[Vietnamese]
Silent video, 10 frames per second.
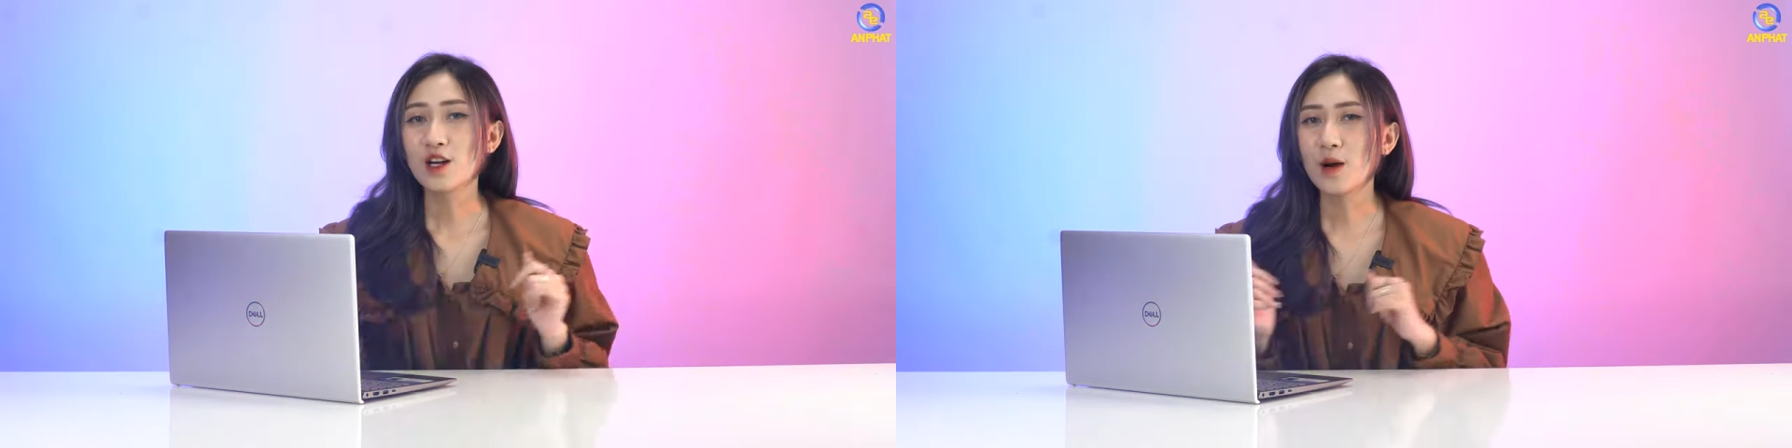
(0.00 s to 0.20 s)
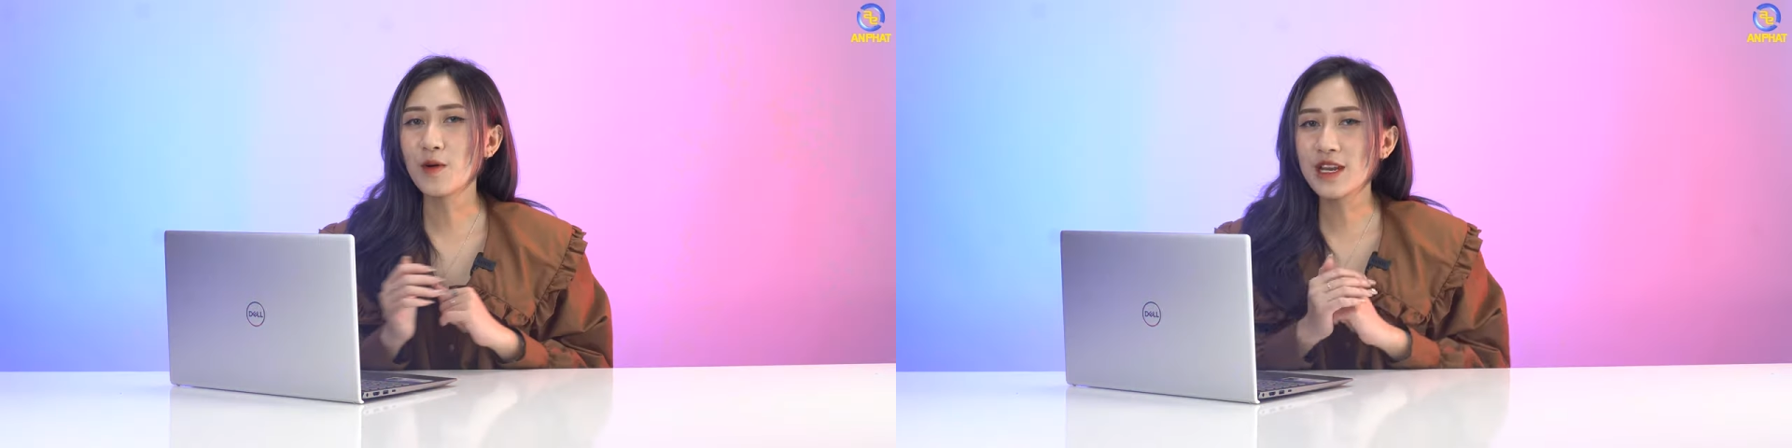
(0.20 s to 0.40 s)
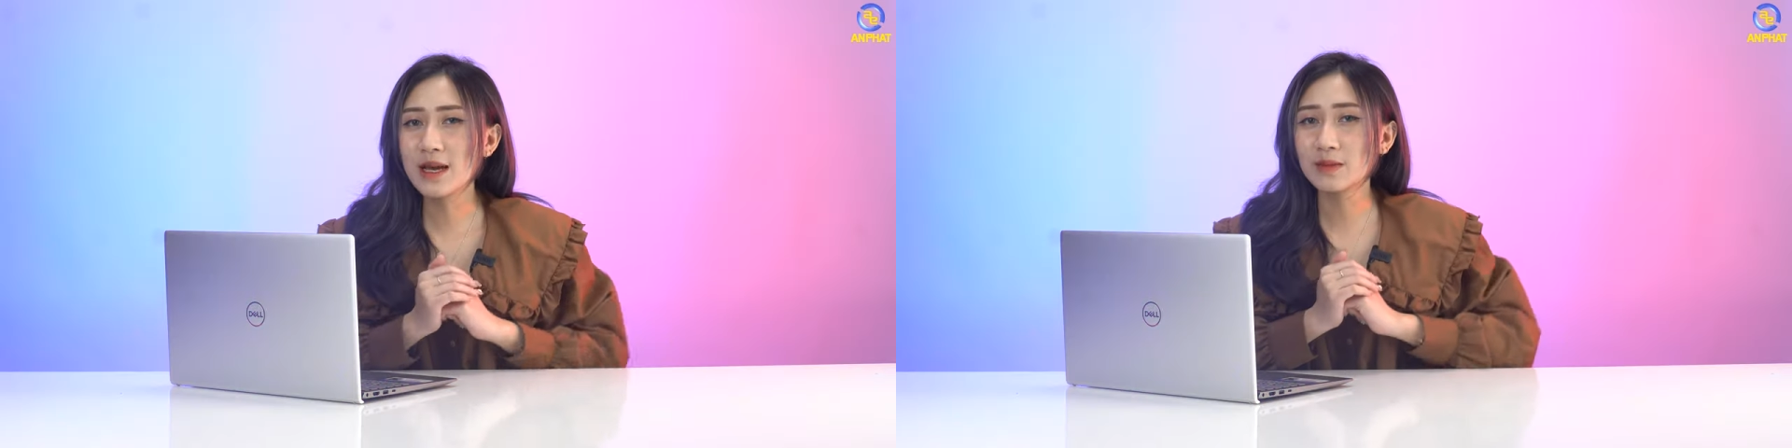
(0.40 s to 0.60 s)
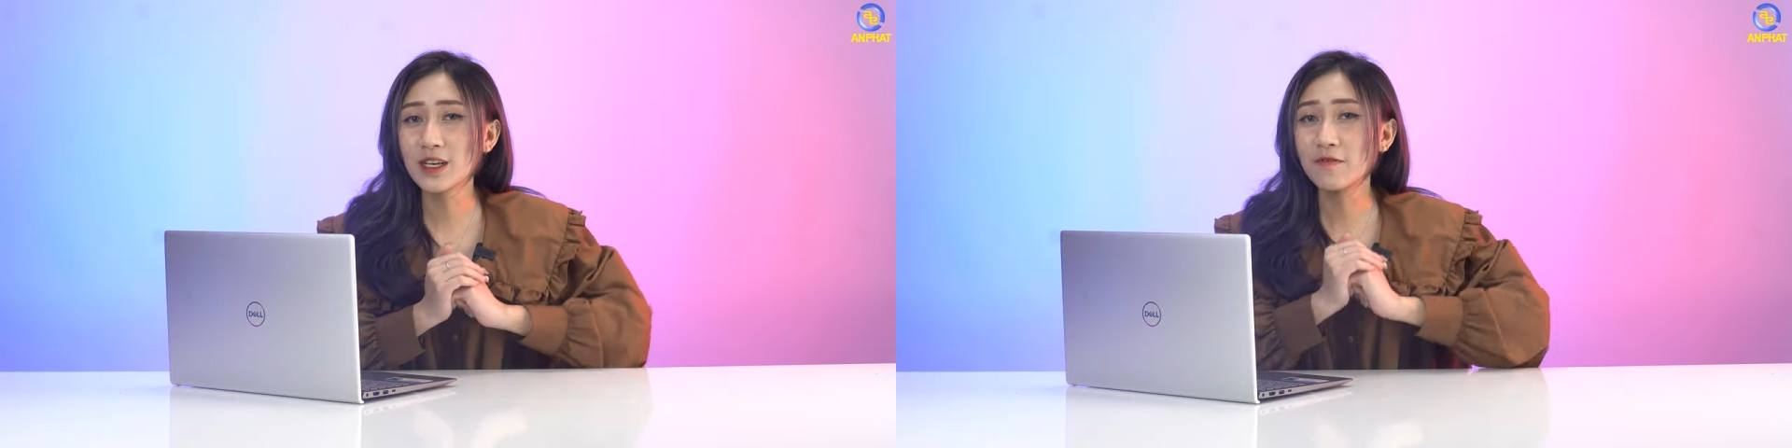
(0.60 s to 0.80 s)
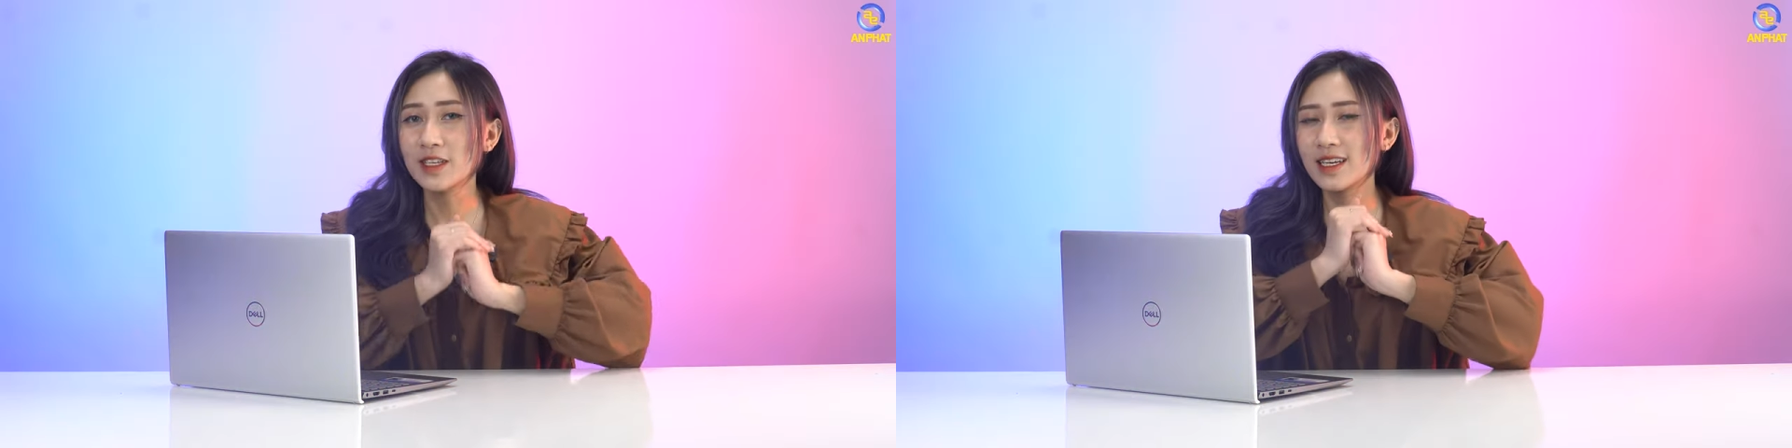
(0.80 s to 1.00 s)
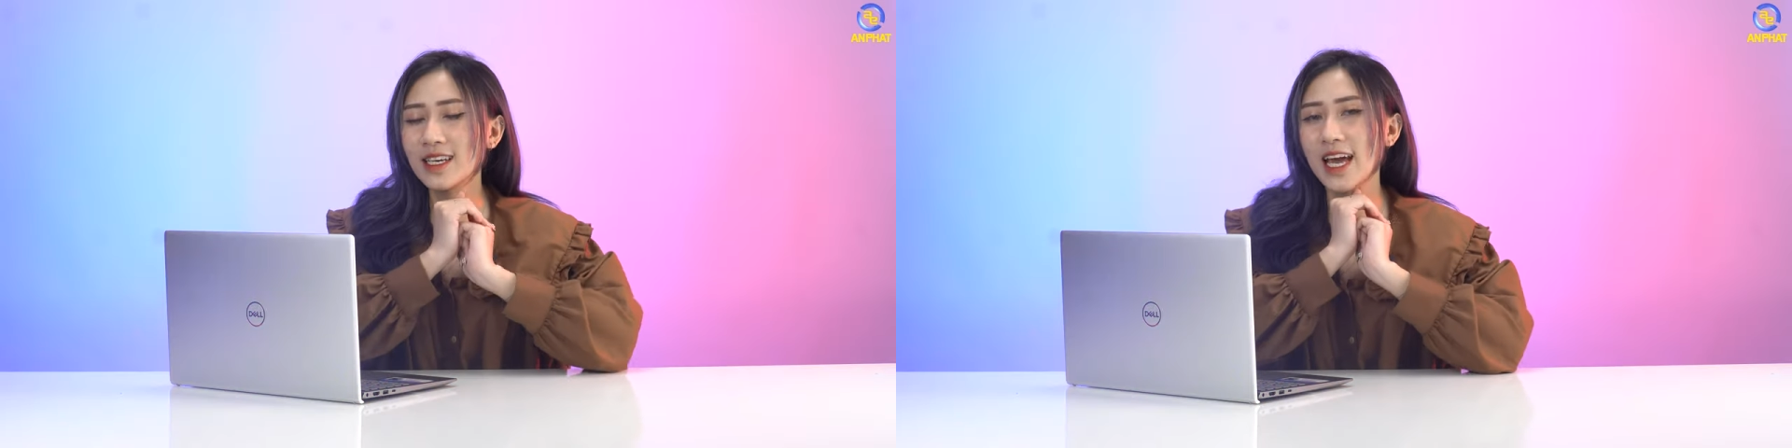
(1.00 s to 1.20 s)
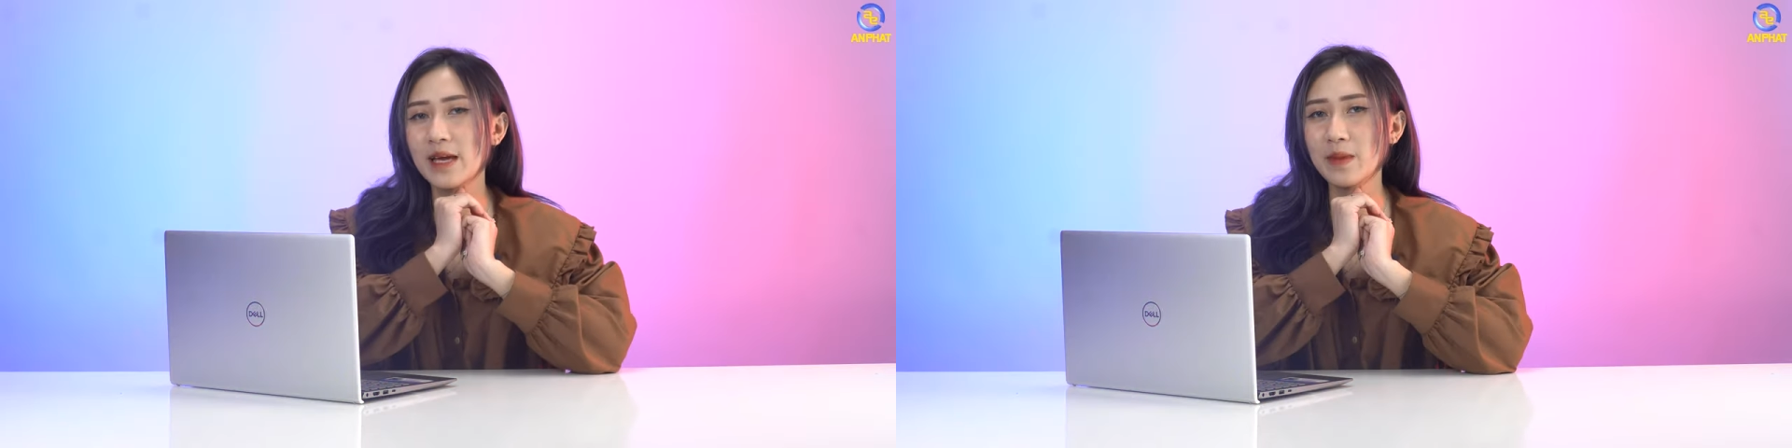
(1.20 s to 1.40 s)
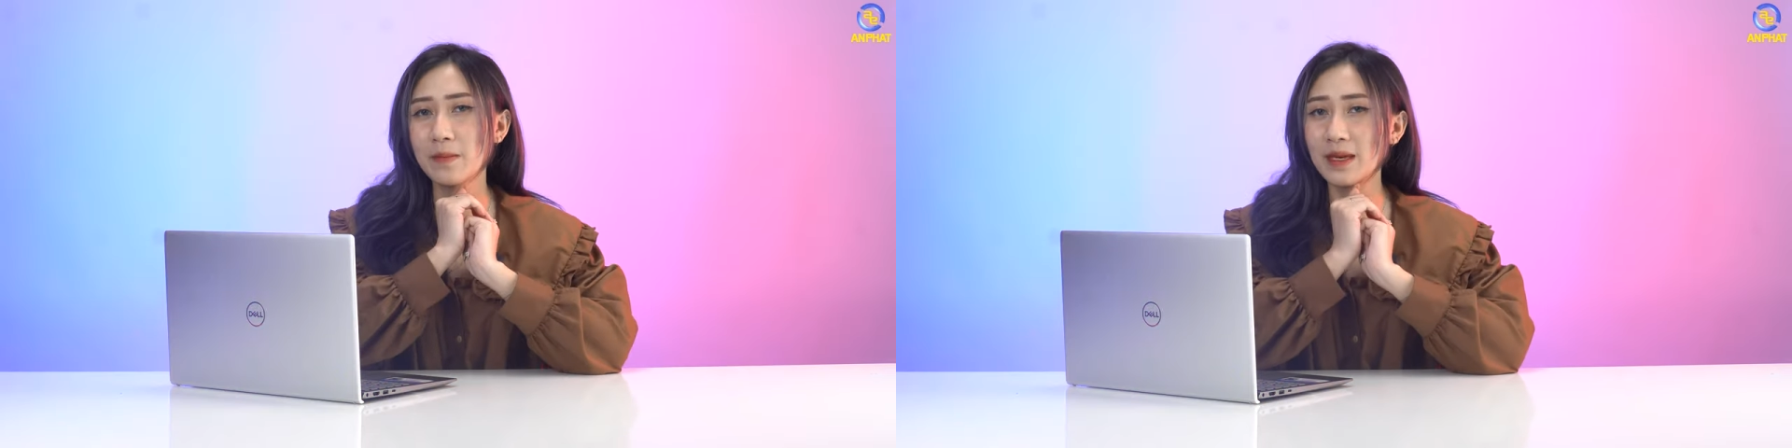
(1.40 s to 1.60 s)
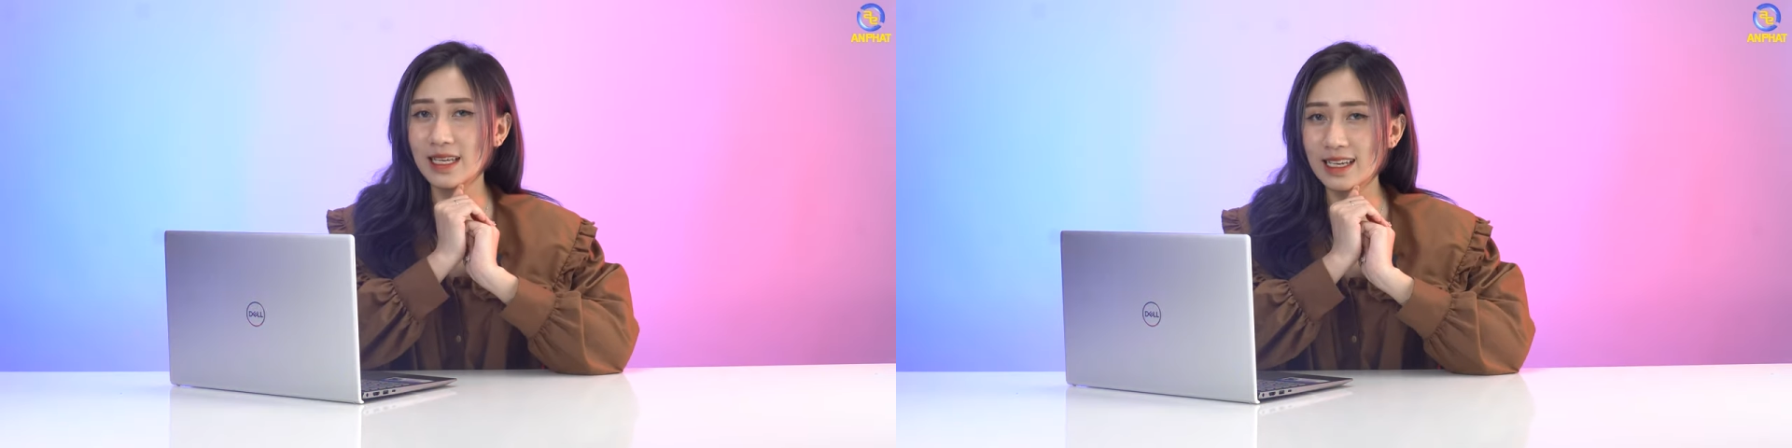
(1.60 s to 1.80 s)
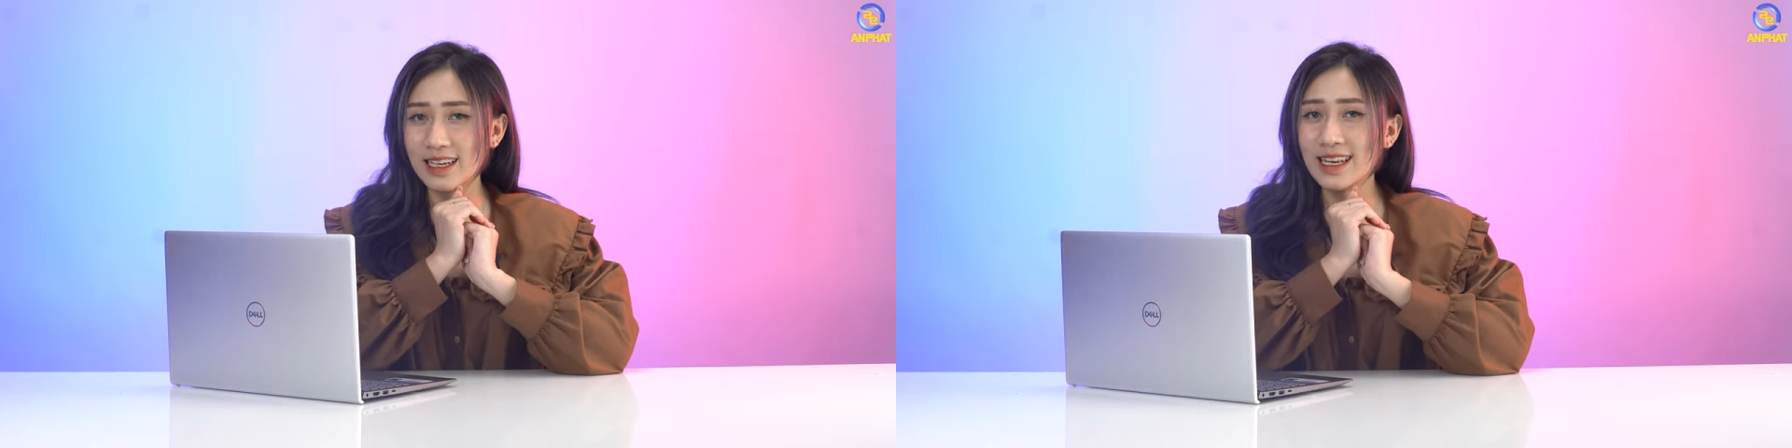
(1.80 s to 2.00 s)
Có một điểm trong phần thiết kế mà
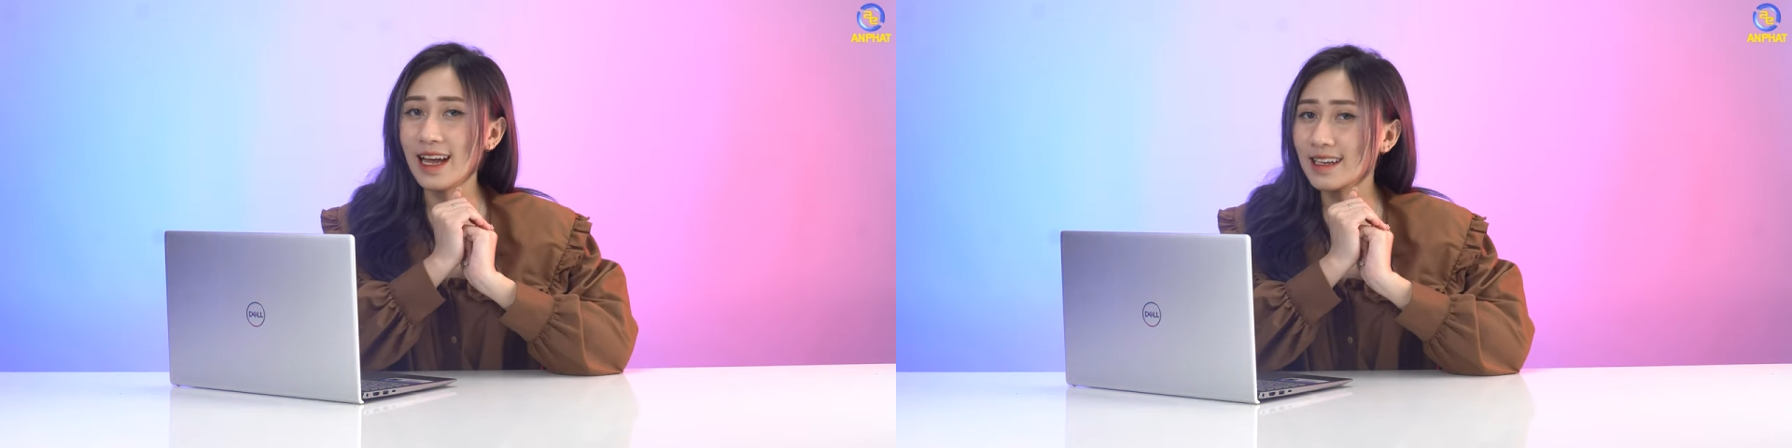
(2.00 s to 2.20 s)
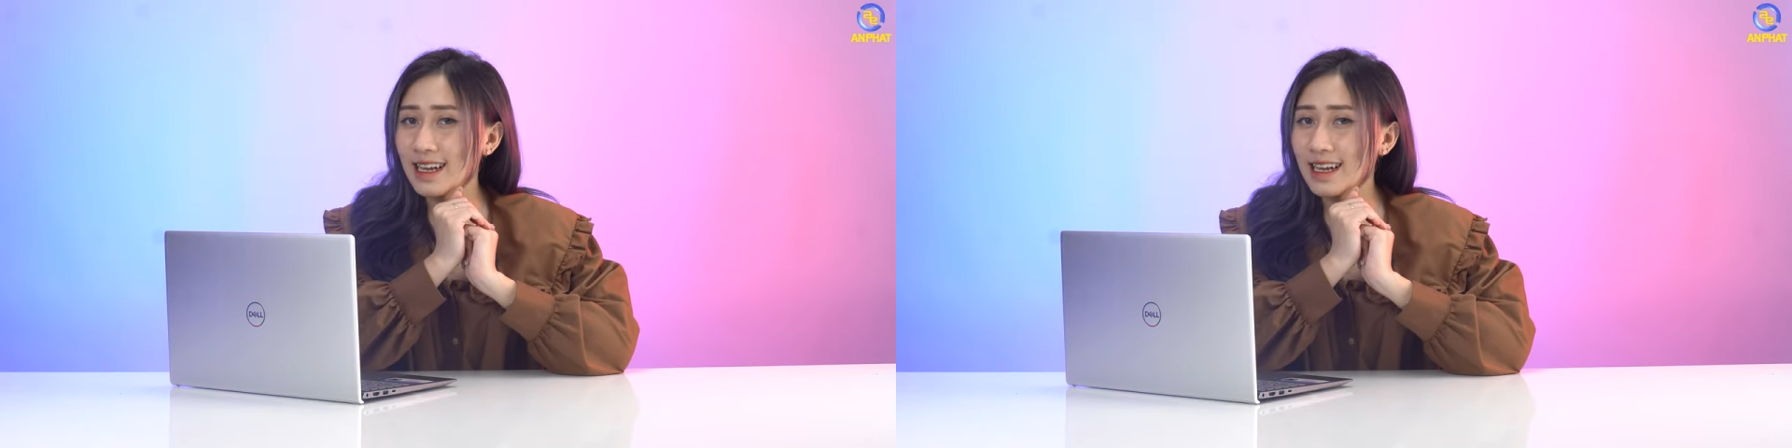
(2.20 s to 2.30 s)
mình nghĩ là